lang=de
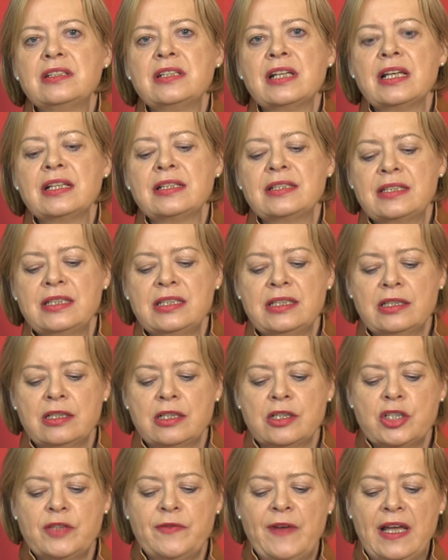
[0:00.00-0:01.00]
dass die
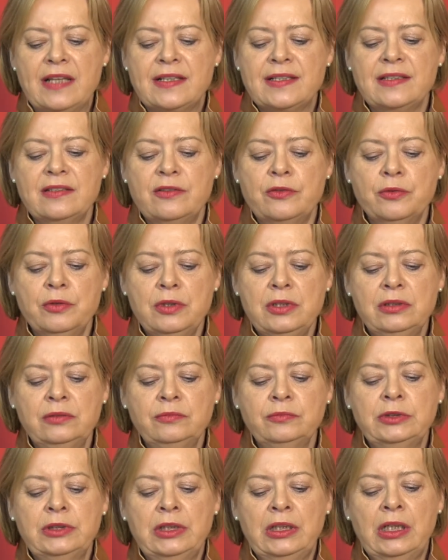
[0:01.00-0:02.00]
schwarze Null,